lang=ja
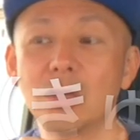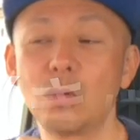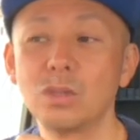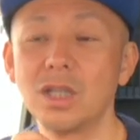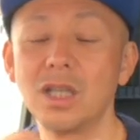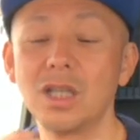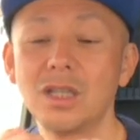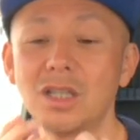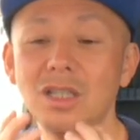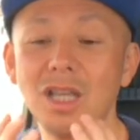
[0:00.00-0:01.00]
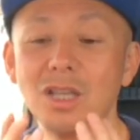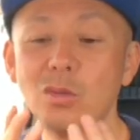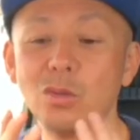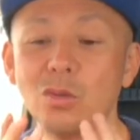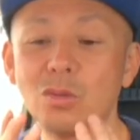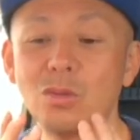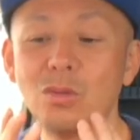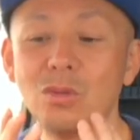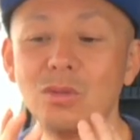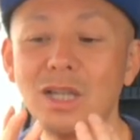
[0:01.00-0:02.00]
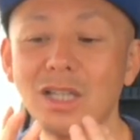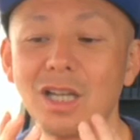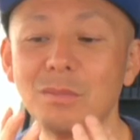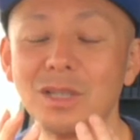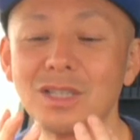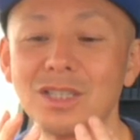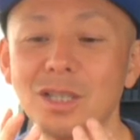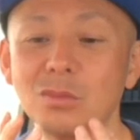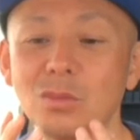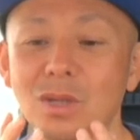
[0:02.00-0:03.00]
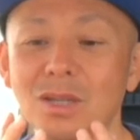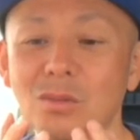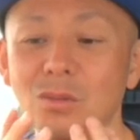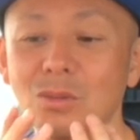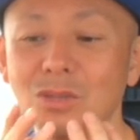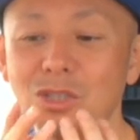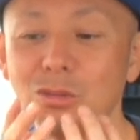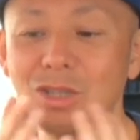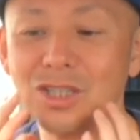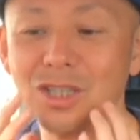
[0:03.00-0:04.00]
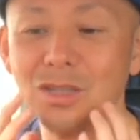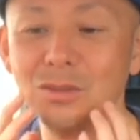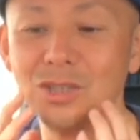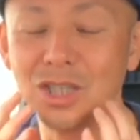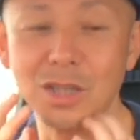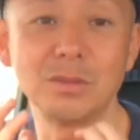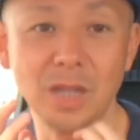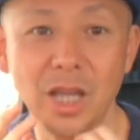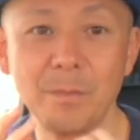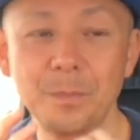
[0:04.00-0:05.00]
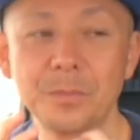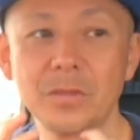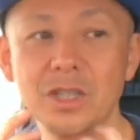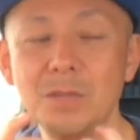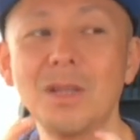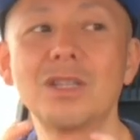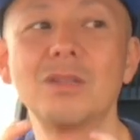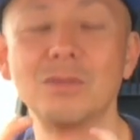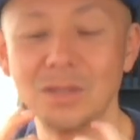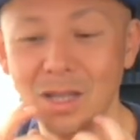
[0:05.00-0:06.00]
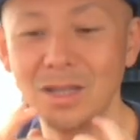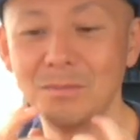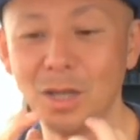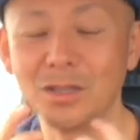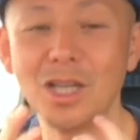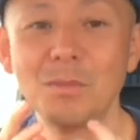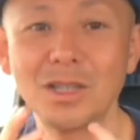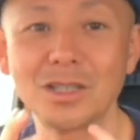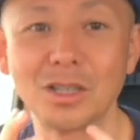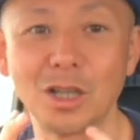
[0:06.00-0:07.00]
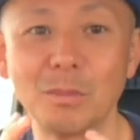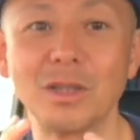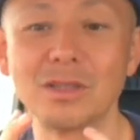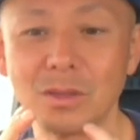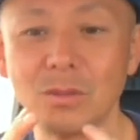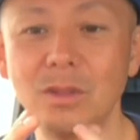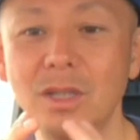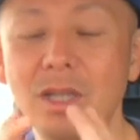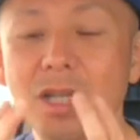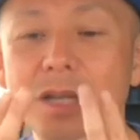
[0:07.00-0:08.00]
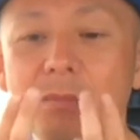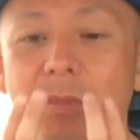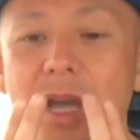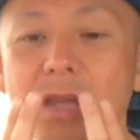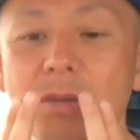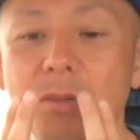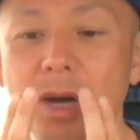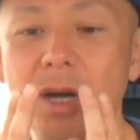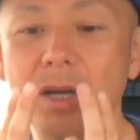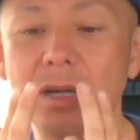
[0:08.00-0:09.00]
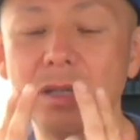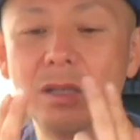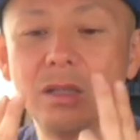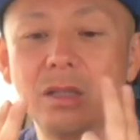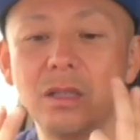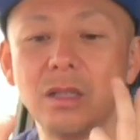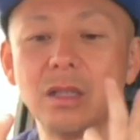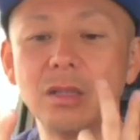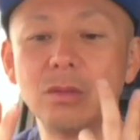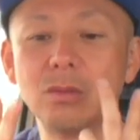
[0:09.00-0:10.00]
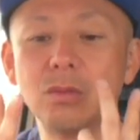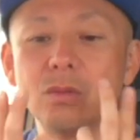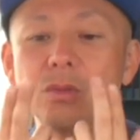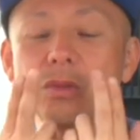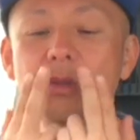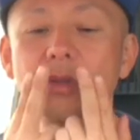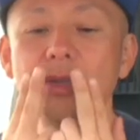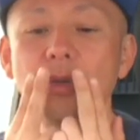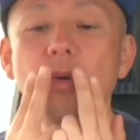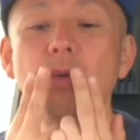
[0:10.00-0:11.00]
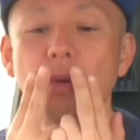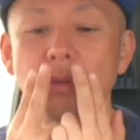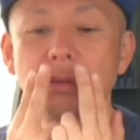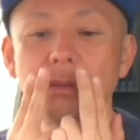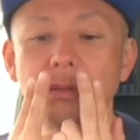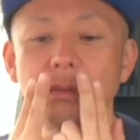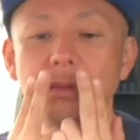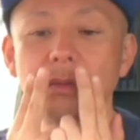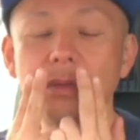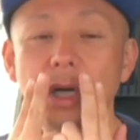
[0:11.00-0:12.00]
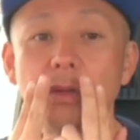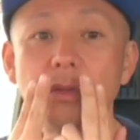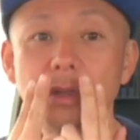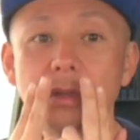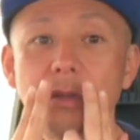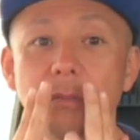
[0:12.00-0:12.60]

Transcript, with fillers: 個性的でいろいろこう歯並びが違うとか、こう種類が違うんじゃなくて決まってるんですね。まあ、当たり前だっちゃ当たり前なんですけど、前歯は、えー、っとよんほんあるんです。